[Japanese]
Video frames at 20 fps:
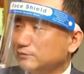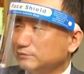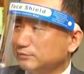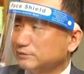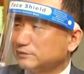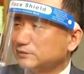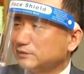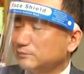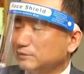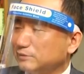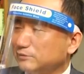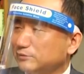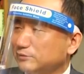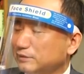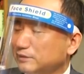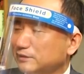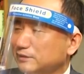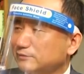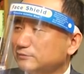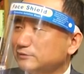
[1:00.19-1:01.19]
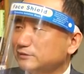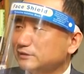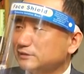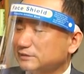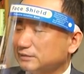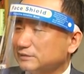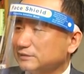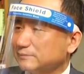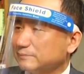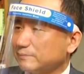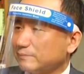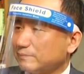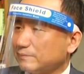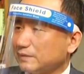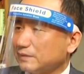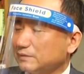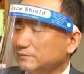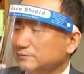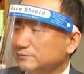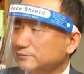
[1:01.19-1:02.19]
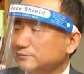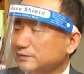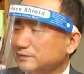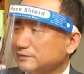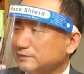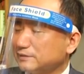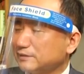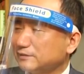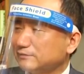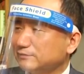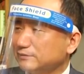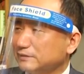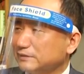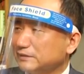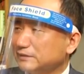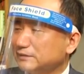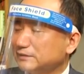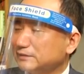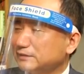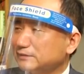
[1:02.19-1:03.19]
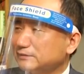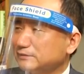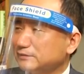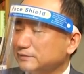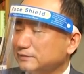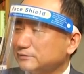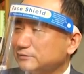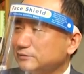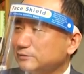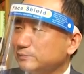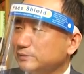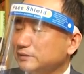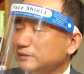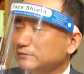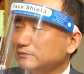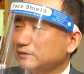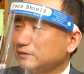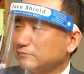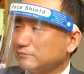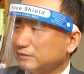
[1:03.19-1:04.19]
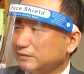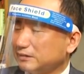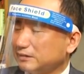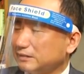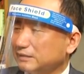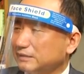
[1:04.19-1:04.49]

ウイルスって真冬に流行るんです。うん、じゅうがつから増えていちがつにがつにピークなので。